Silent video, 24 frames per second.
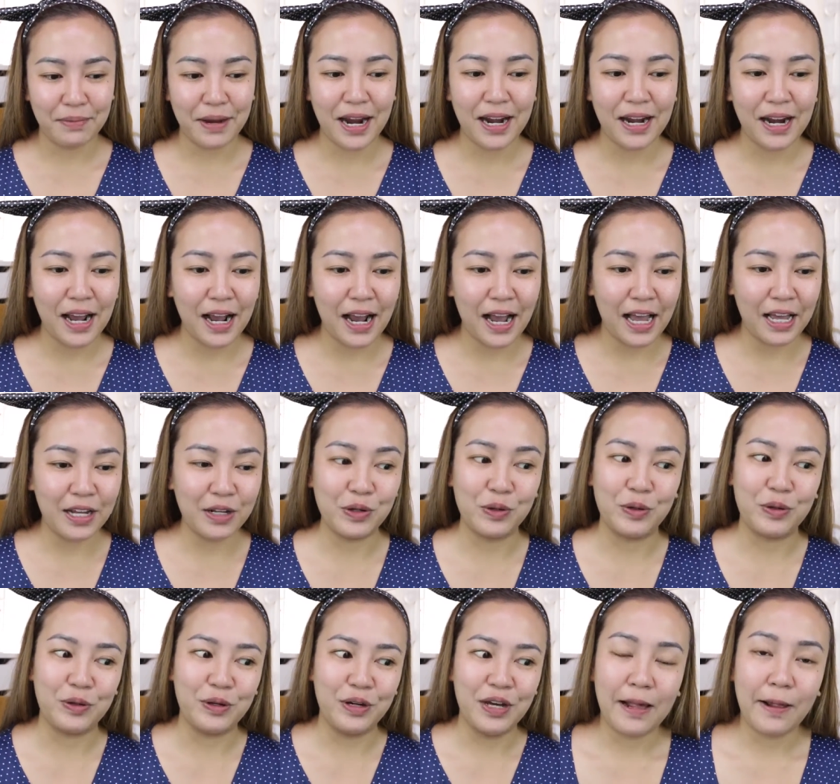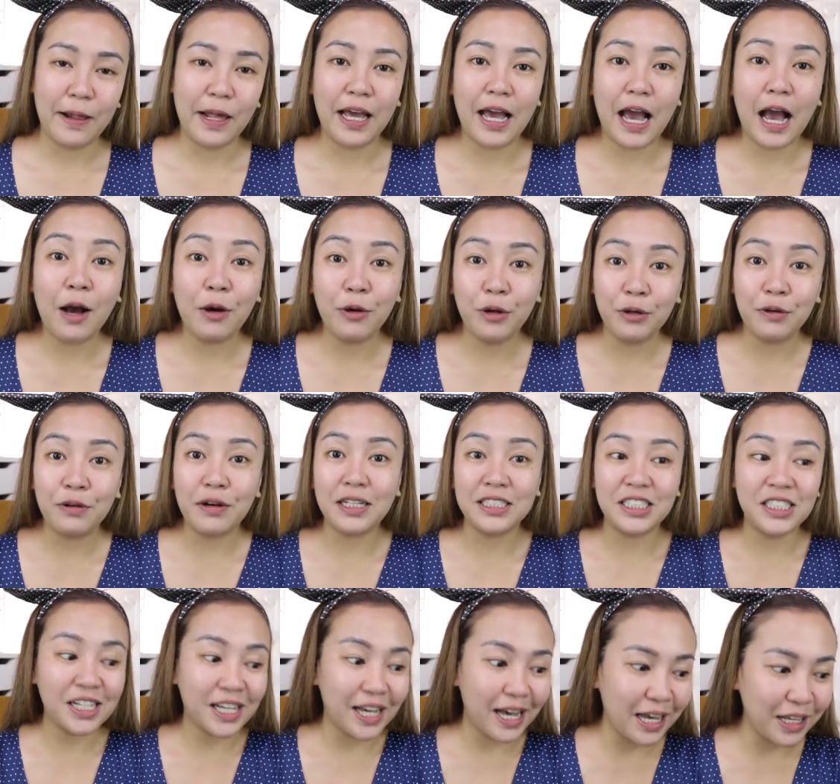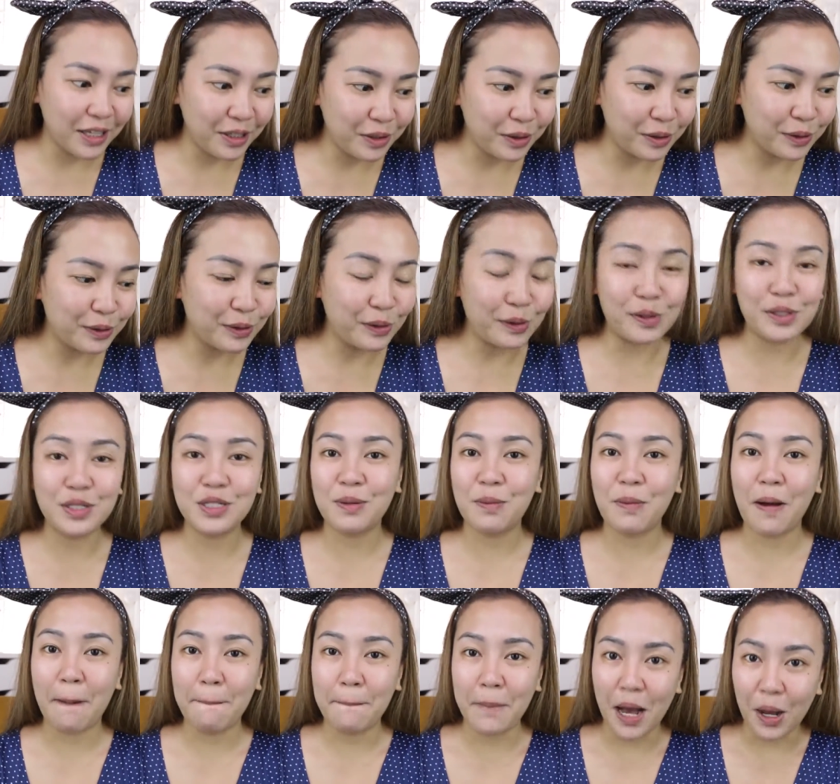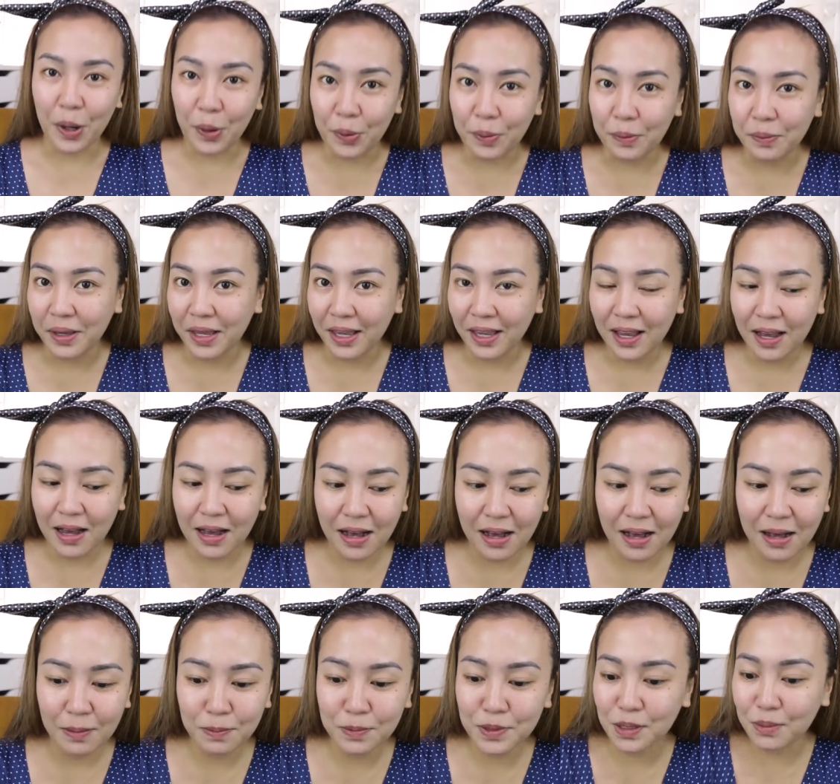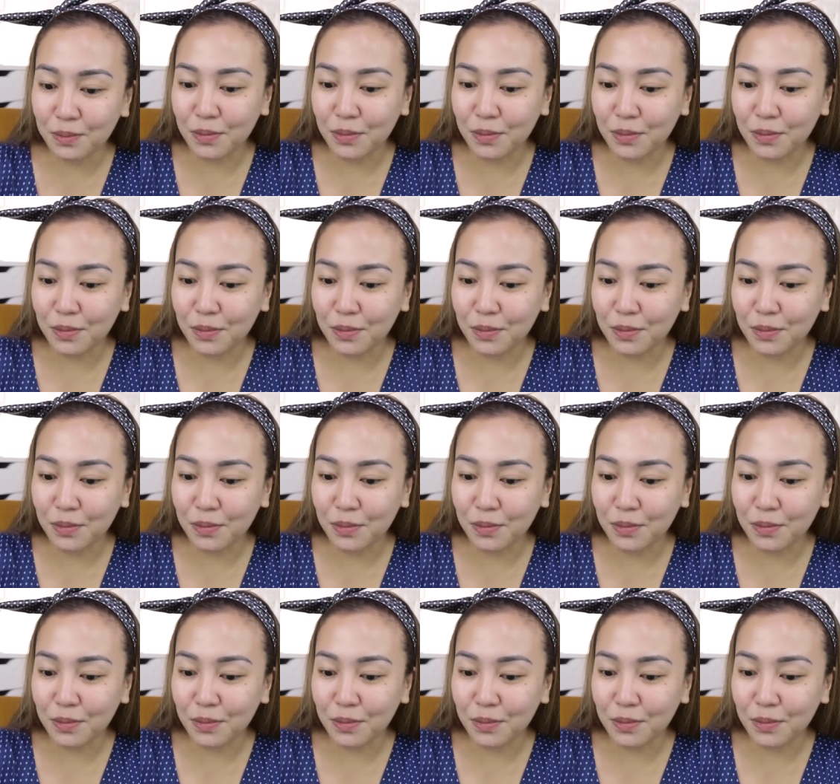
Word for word: Parang ano, ako yung katsikahan nyo tungkol sa mga bagong makeup,